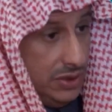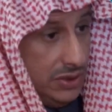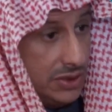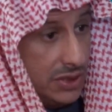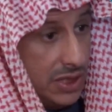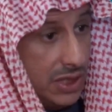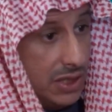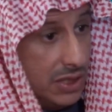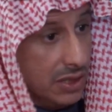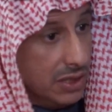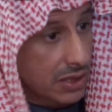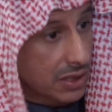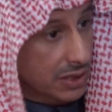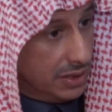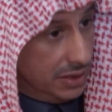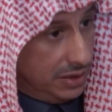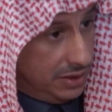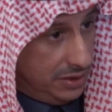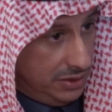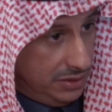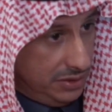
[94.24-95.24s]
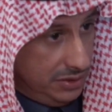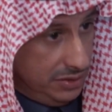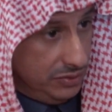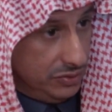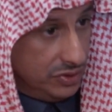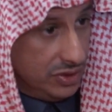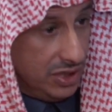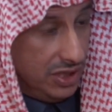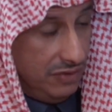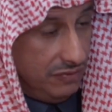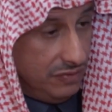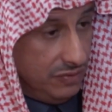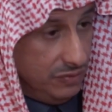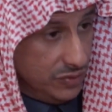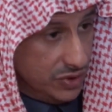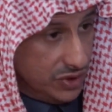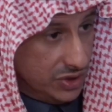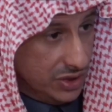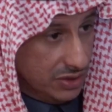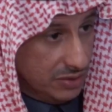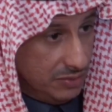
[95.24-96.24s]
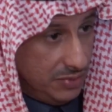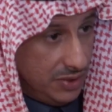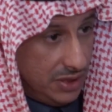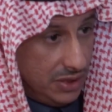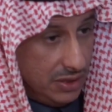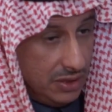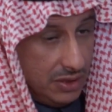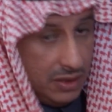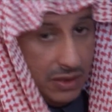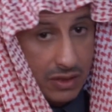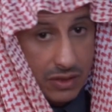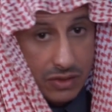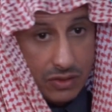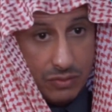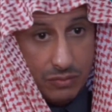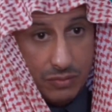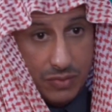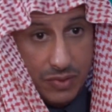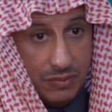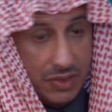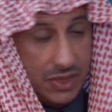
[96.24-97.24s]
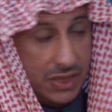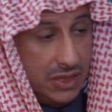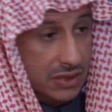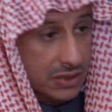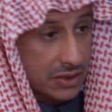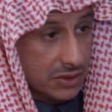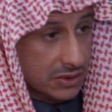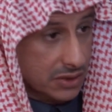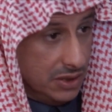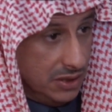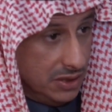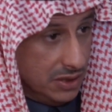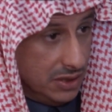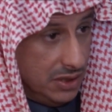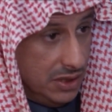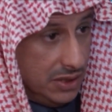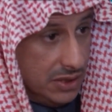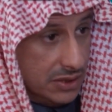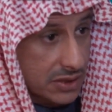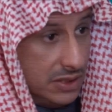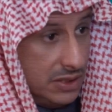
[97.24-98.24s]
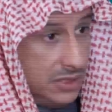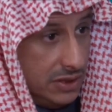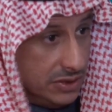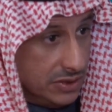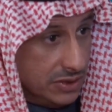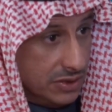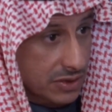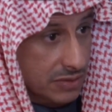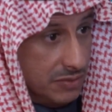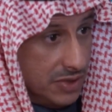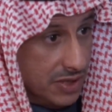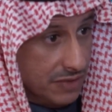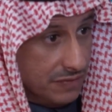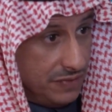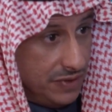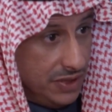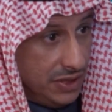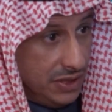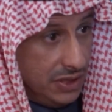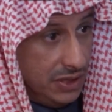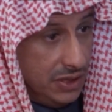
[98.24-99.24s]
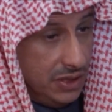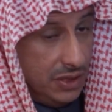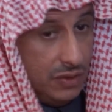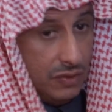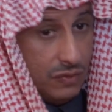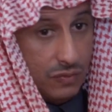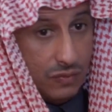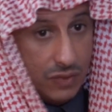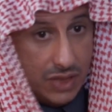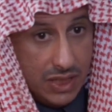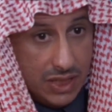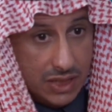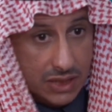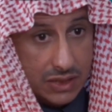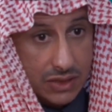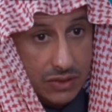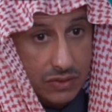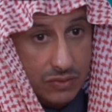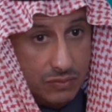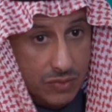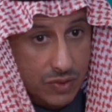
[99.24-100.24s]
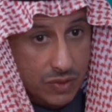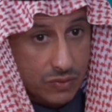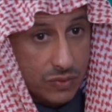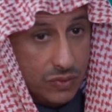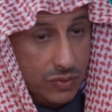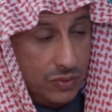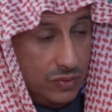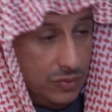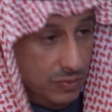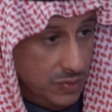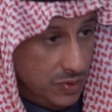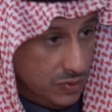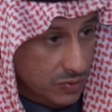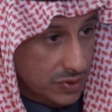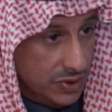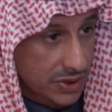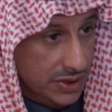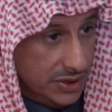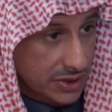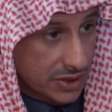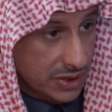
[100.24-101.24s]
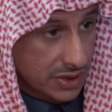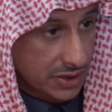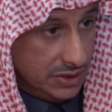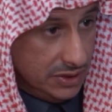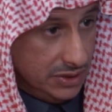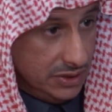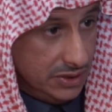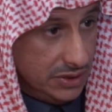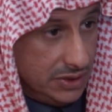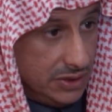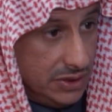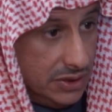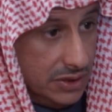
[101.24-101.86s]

ان شاء الله راح يتاح في المستقبل ربما للقطاع الخاص للاستثمار فيه ولكن موقعه موقع استراتيجي